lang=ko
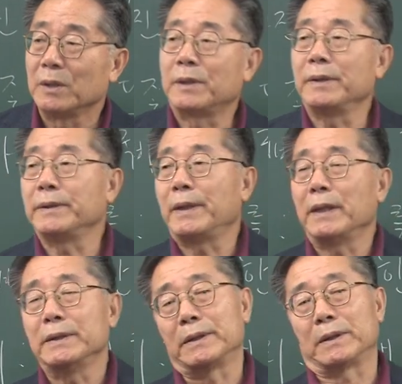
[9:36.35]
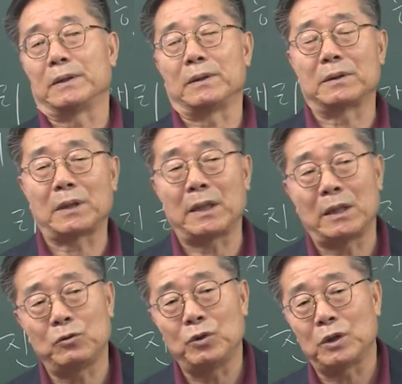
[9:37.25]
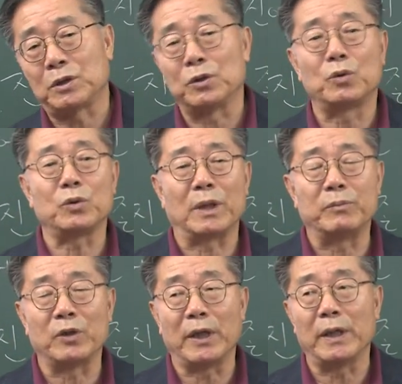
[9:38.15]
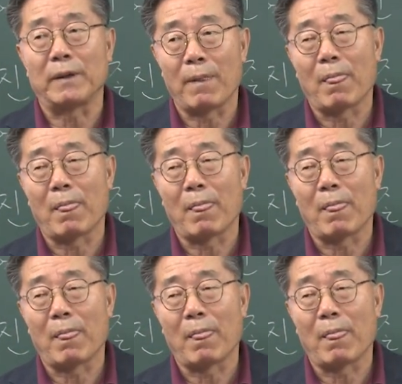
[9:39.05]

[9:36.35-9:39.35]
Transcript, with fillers: 그러한 그 사대주의적 전통 때문에